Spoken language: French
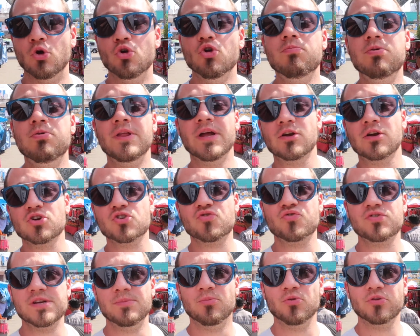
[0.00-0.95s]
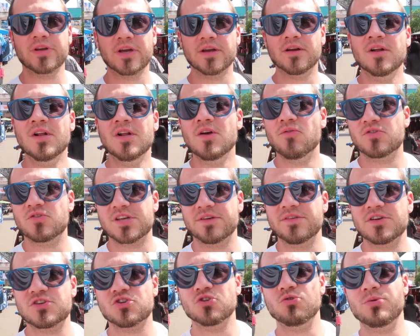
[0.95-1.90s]
le Bouddha que je vous ai montré vous
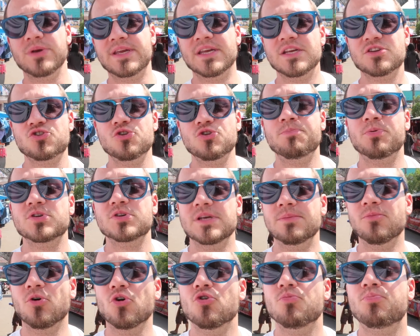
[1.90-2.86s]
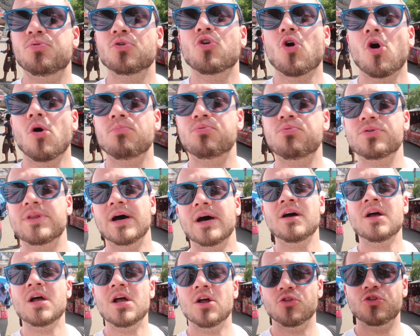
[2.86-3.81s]
savez celui qui est supposément le plus grand
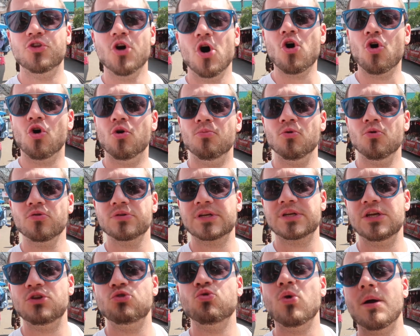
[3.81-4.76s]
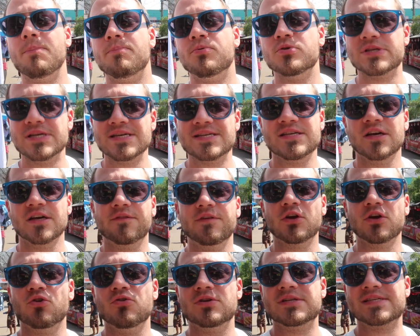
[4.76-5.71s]
Bouddha d'or au monde qui doit peser
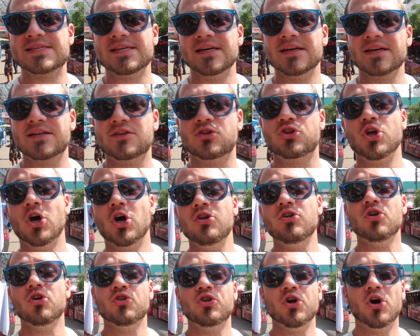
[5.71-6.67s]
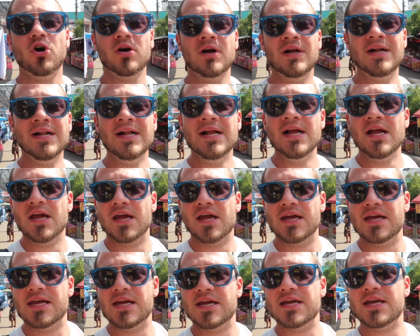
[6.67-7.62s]
5,5 tonnes d'or
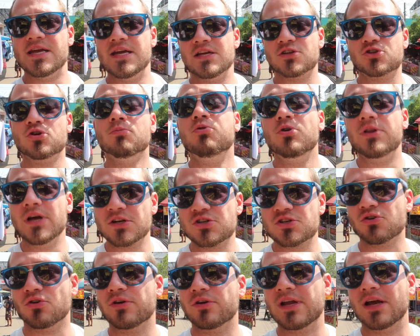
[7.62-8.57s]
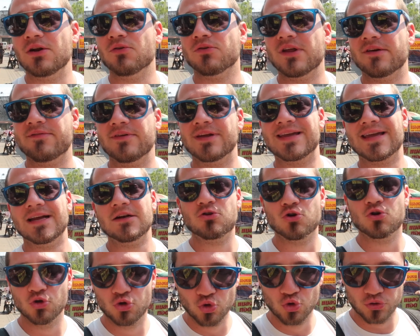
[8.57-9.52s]
et ce Bouddha sur lequel on avait
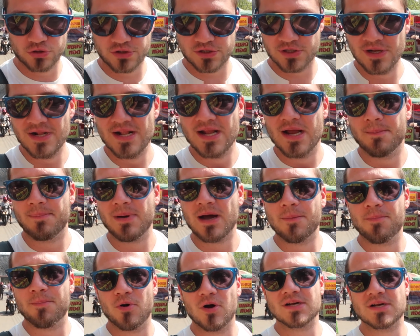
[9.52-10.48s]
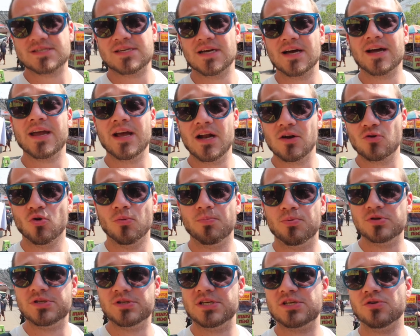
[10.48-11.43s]
quelques doutes par rapport à sa réelle
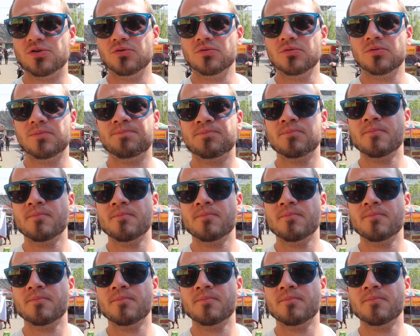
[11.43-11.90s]
composition,